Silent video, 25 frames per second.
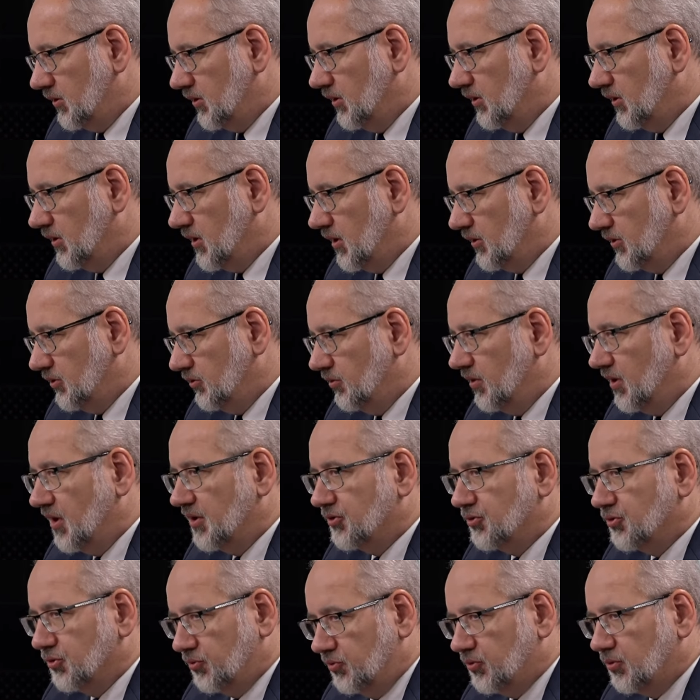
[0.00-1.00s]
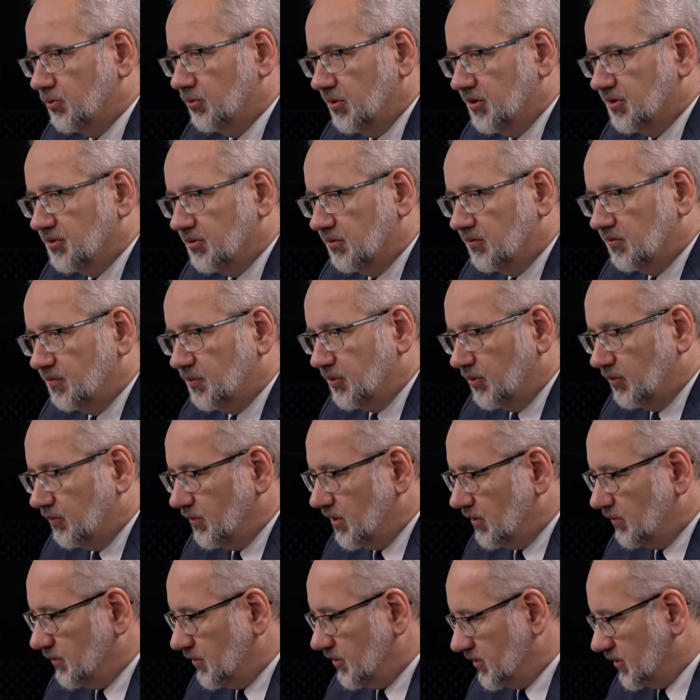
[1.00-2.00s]
kilka niuansów, które są w
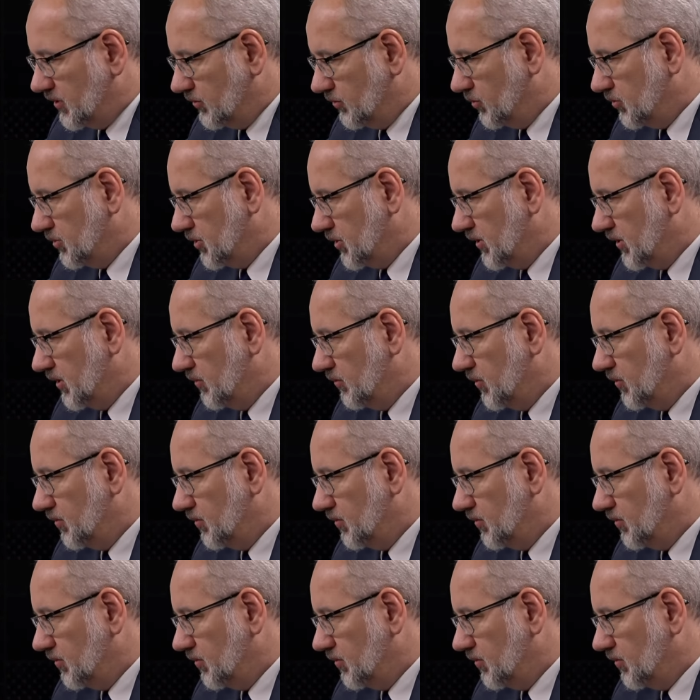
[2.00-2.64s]
problemie zadłużenia.